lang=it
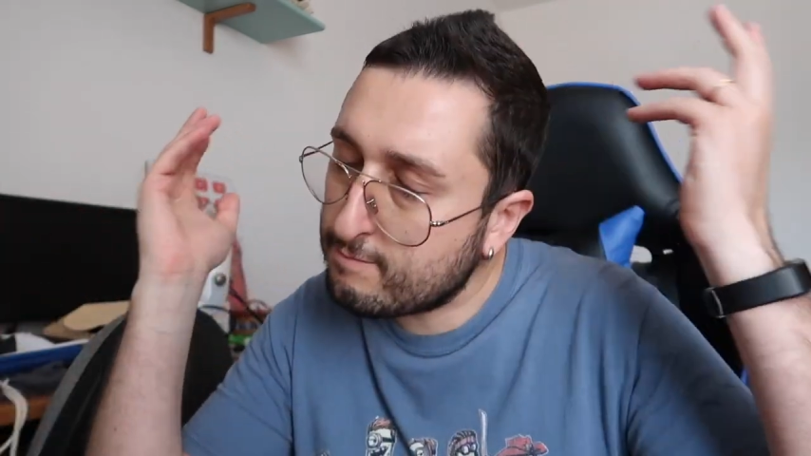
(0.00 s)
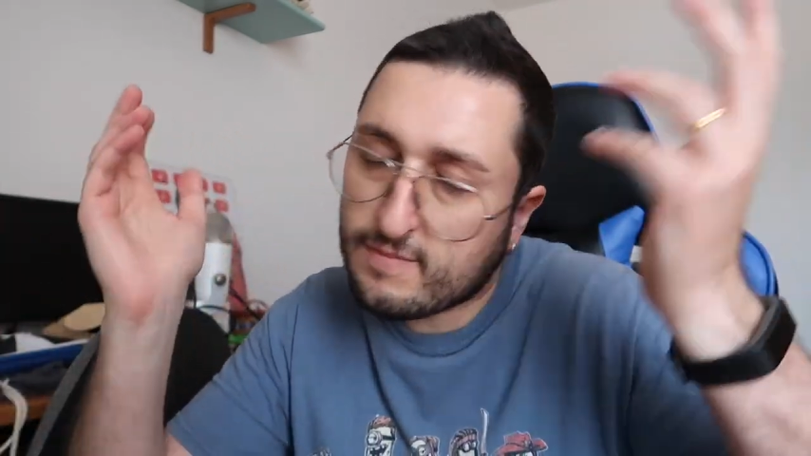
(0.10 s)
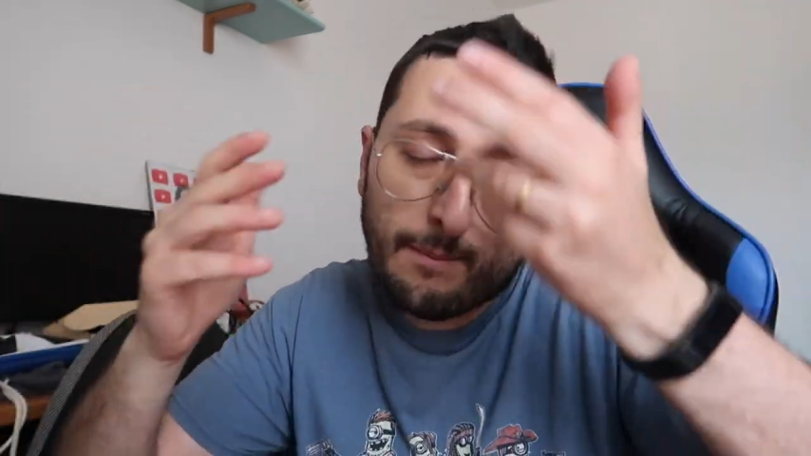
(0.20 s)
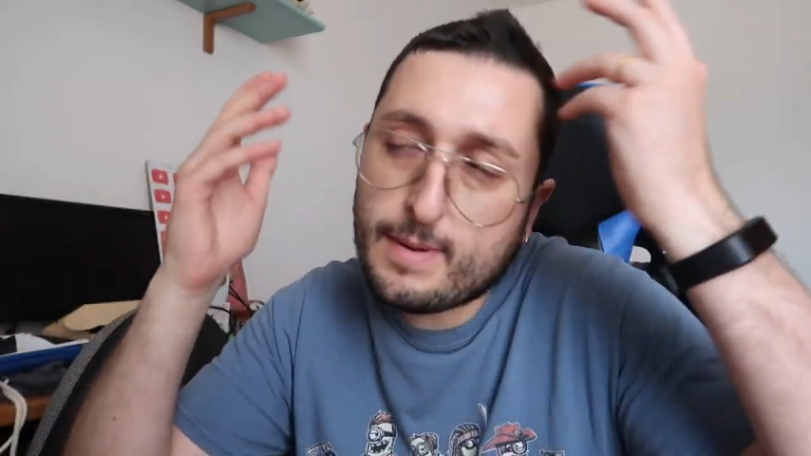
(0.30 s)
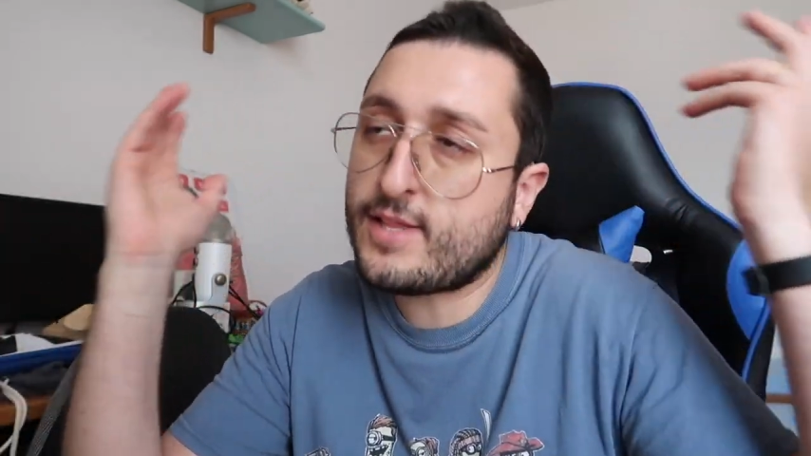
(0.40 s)

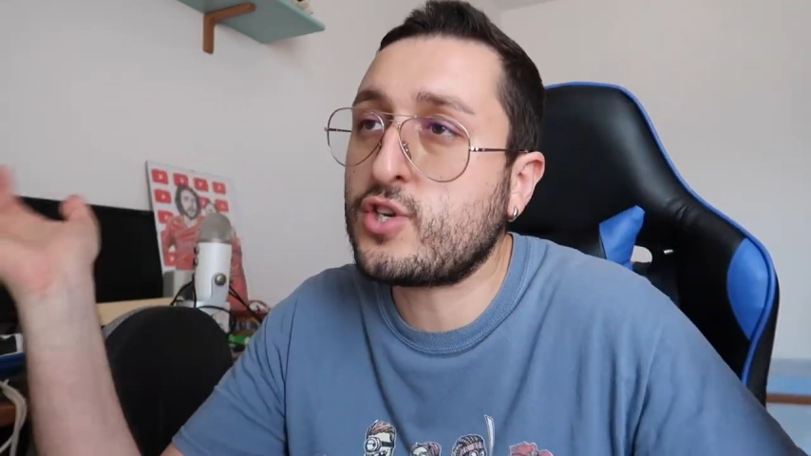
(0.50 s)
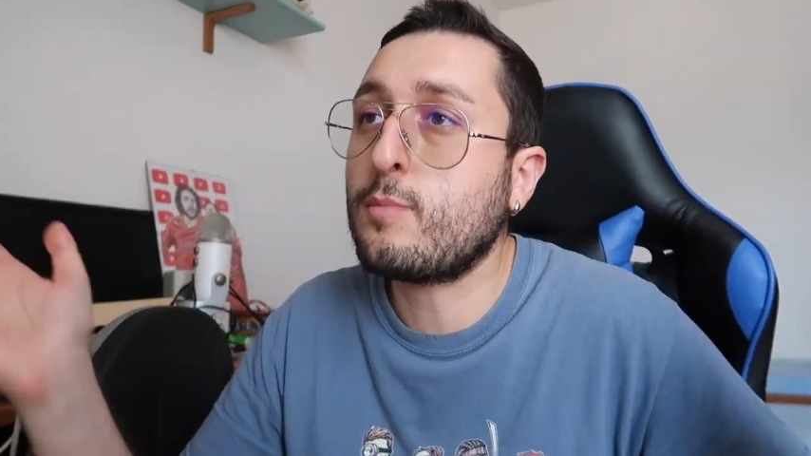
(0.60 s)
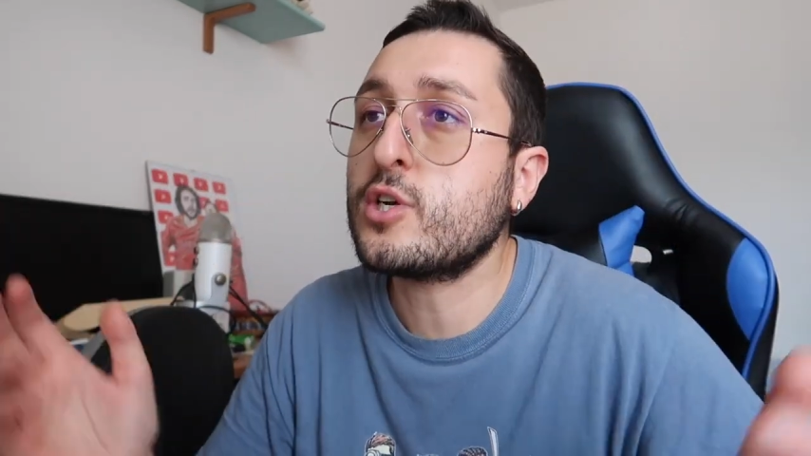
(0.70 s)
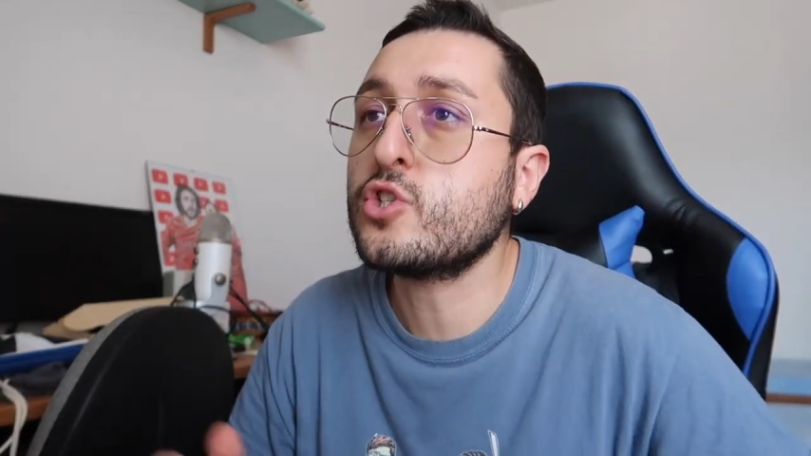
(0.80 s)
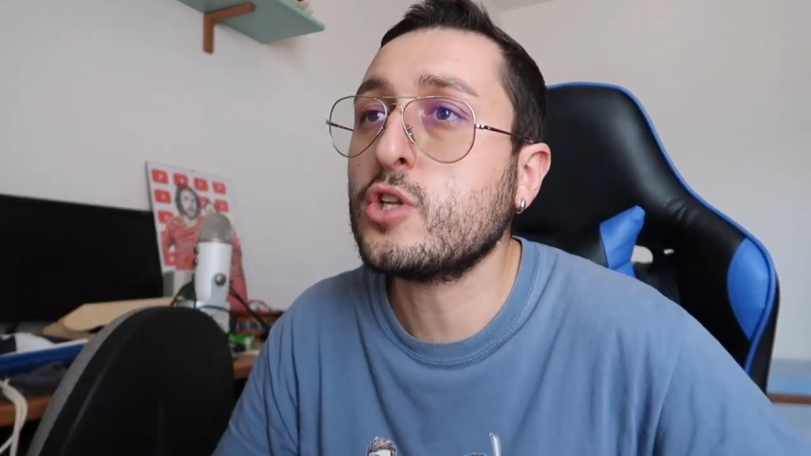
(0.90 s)
vabbè
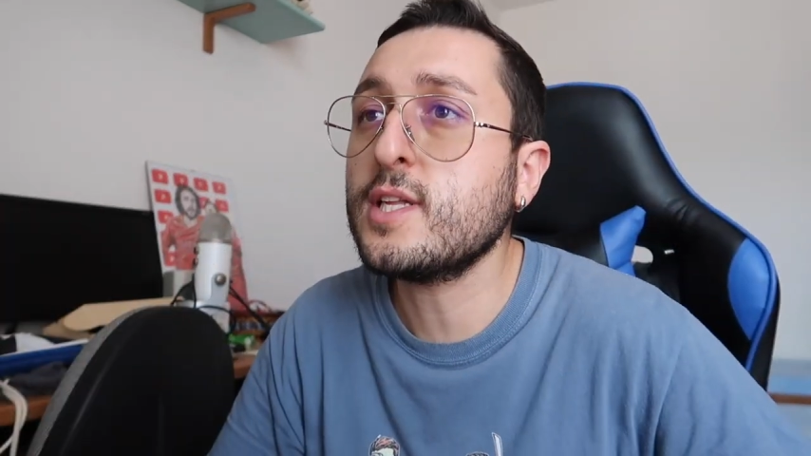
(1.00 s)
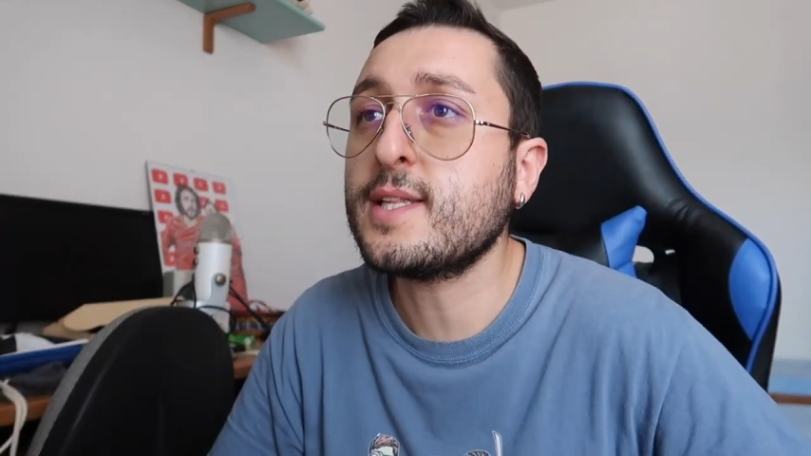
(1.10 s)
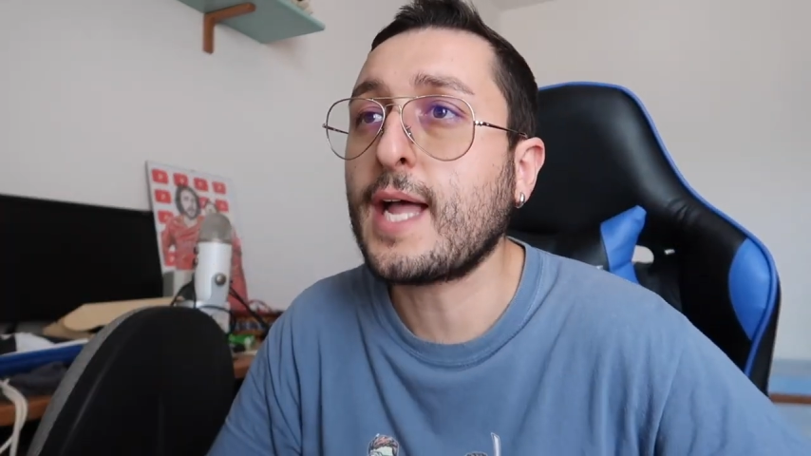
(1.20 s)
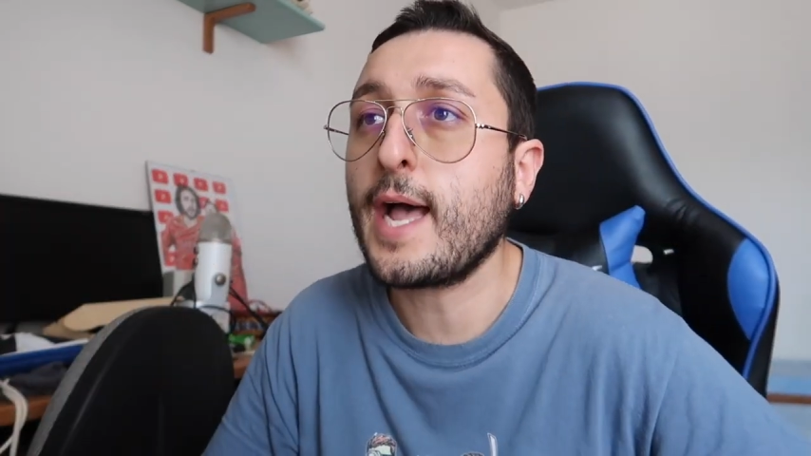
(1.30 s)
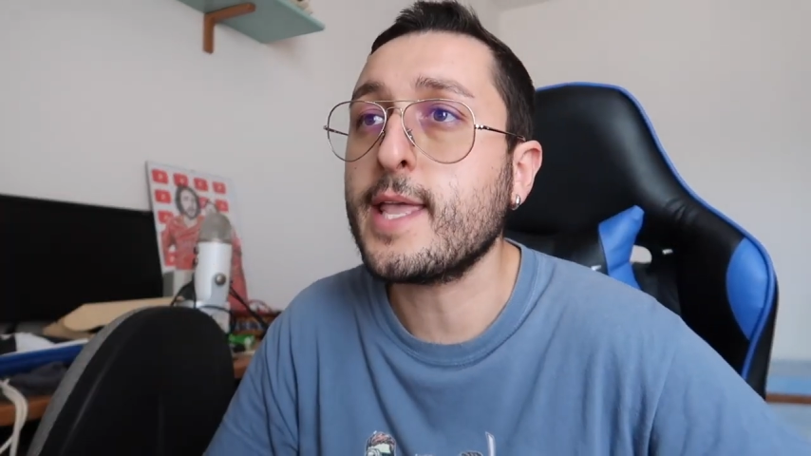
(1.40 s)
diciamo che so
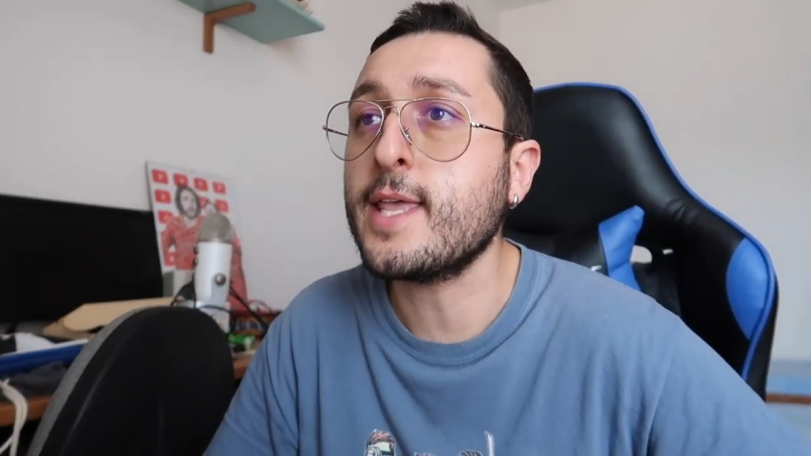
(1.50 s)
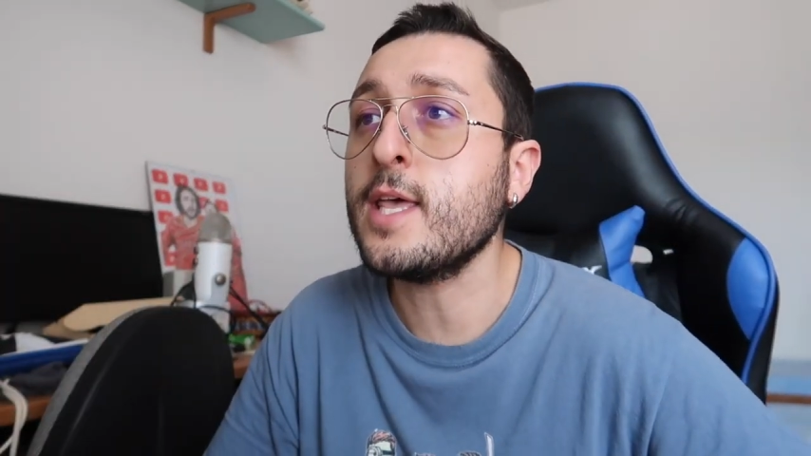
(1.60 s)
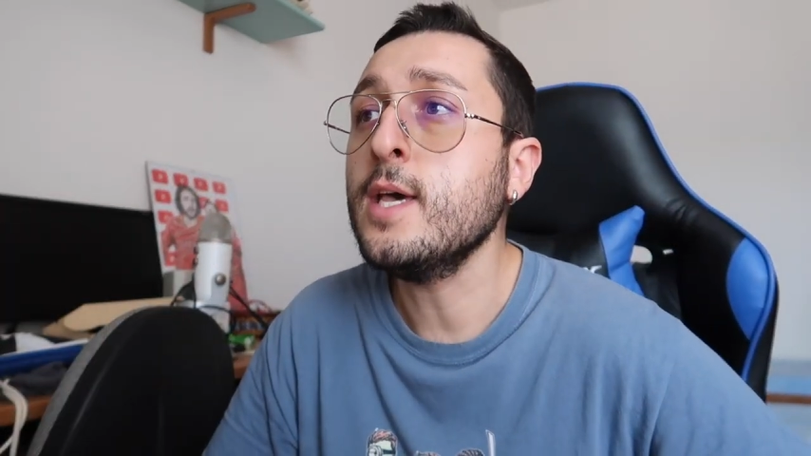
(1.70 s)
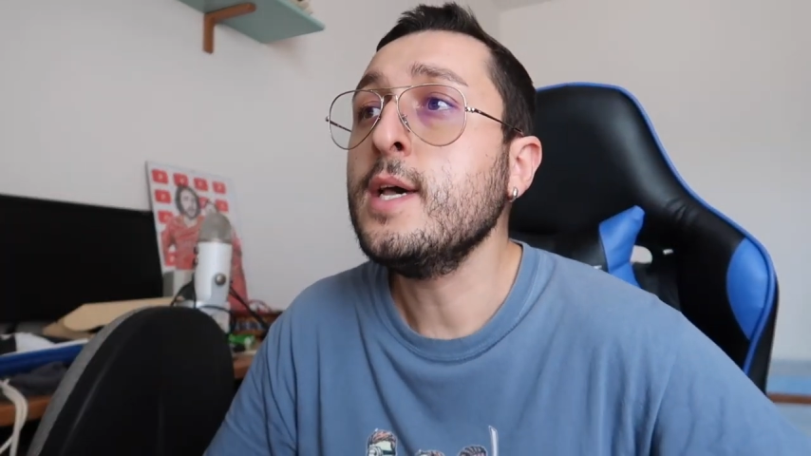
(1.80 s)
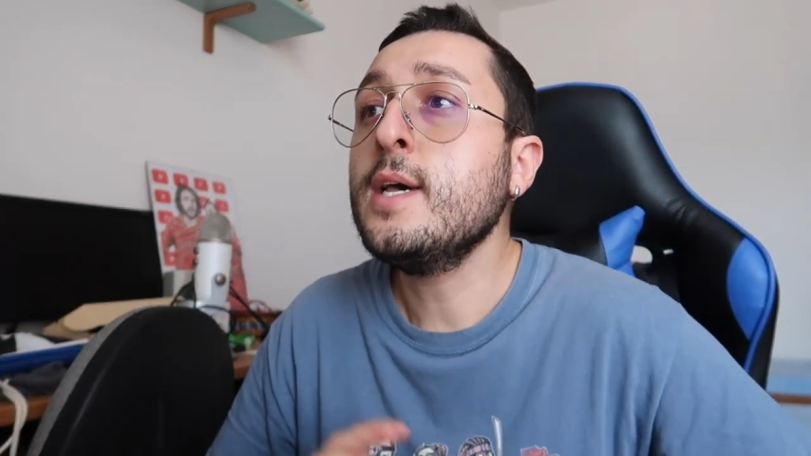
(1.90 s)

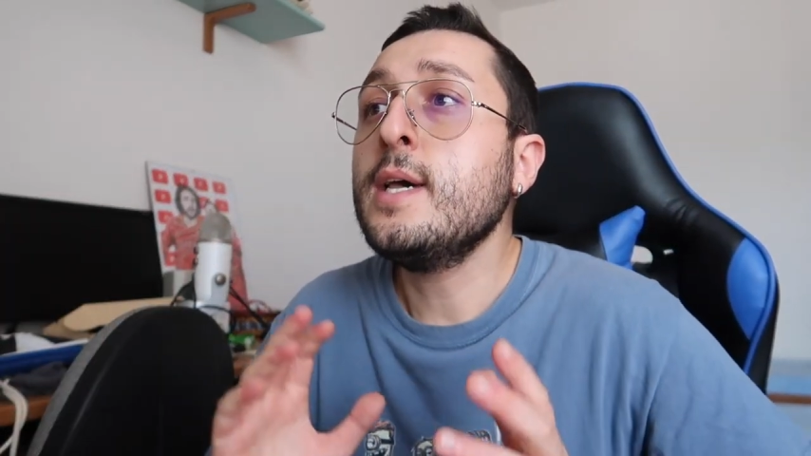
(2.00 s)
dettagli,